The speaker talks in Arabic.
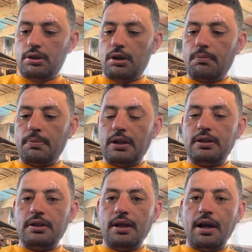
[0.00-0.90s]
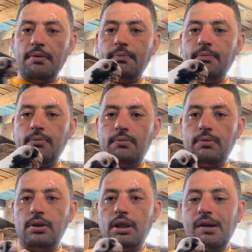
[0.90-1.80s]
اربع ايام
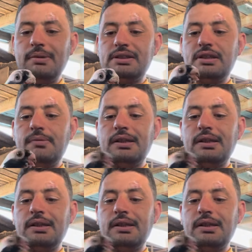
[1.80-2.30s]
ولا خمس ايام